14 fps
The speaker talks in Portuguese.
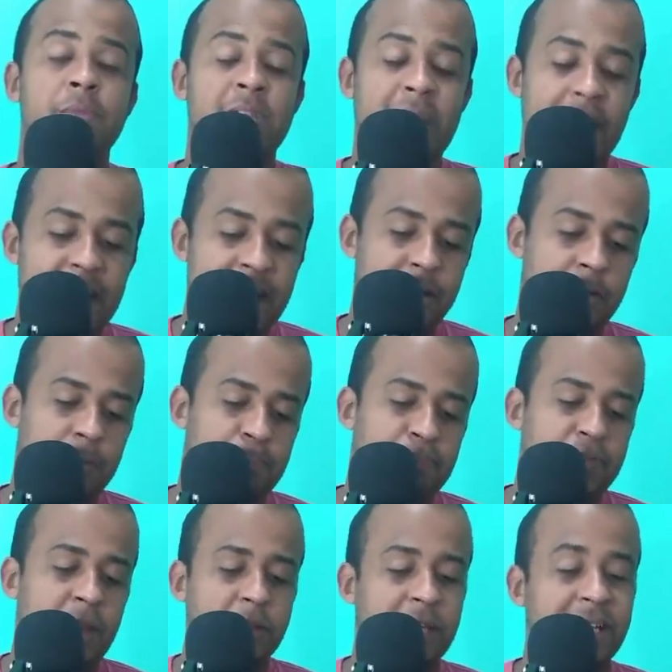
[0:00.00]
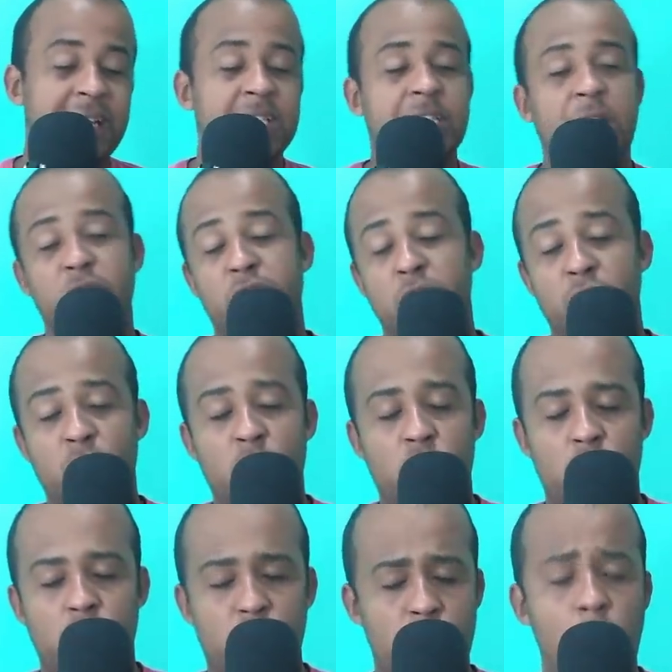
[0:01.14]
Querido, então já deixa já o seu
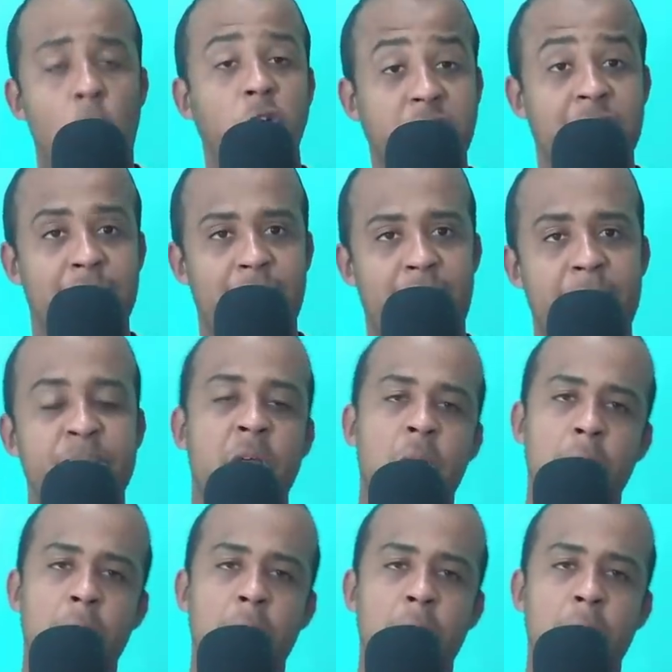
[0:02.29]
curte também,